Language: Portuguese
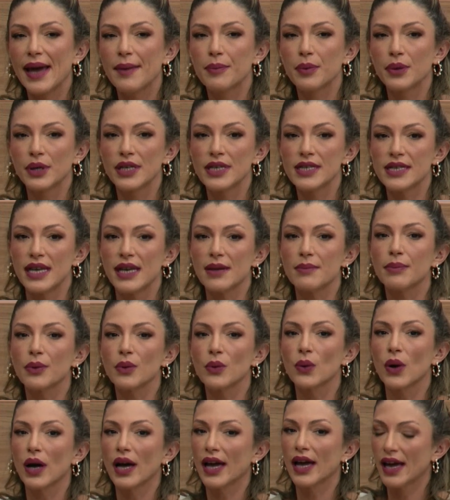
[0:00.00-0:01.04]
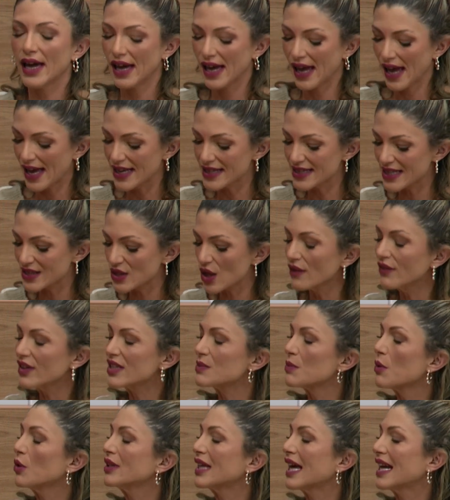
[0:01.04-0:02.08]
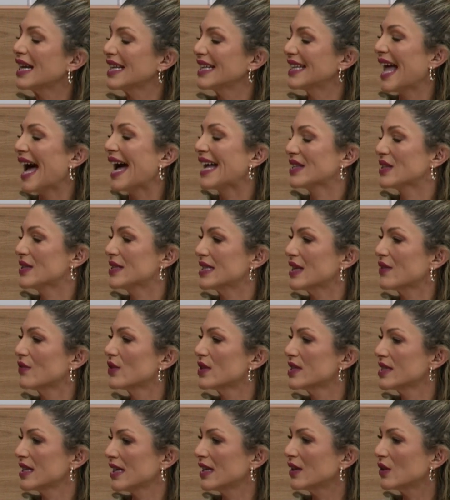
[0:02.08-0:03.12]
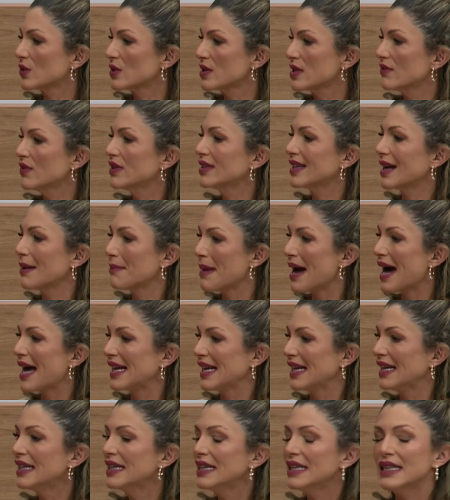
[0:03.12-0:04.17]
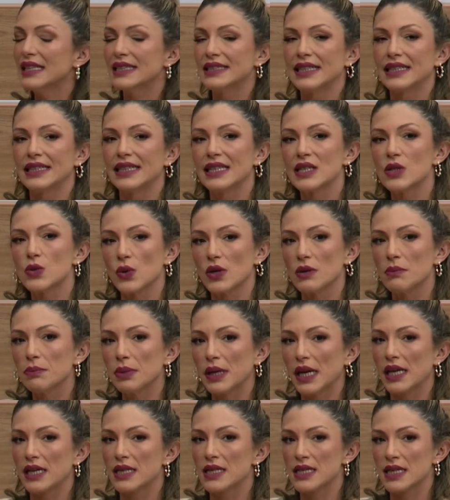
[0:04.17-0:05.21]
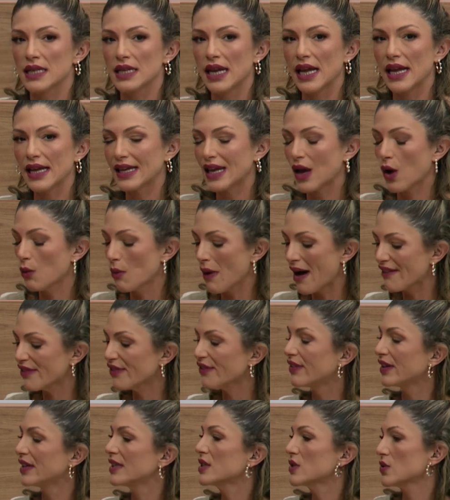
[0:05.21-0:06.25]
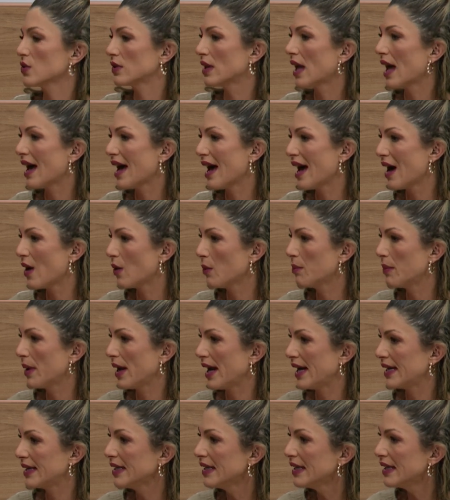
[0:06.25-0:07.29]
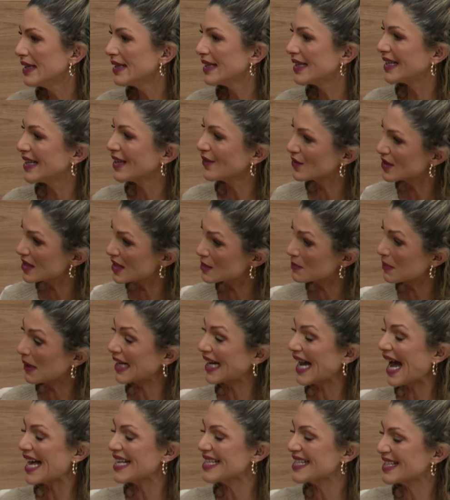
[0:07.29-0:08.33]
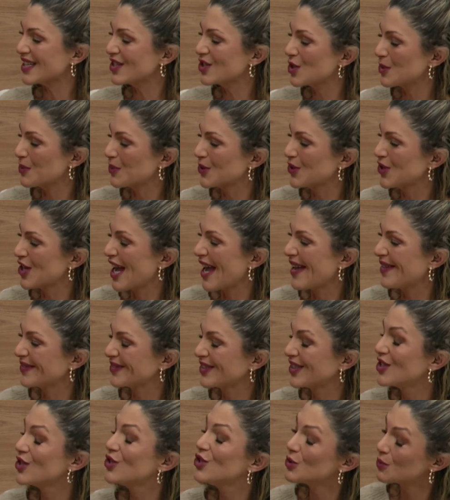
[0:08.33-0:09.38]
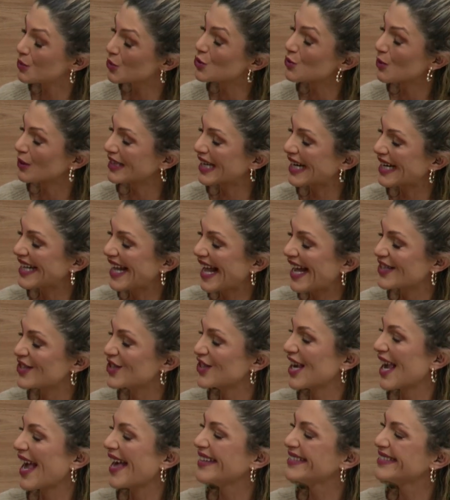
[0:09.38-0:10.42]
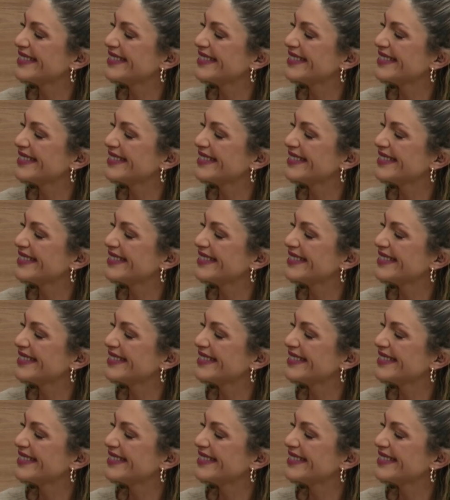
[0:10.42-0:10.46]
é por exemplo, é, é, essas novas modalidades que você, inclusive, trabalha na, na, sua empresa, né? Que é um avanço da Au Pair. Queria que você explicasse que tipo de, é, que tipo de modalidade que é.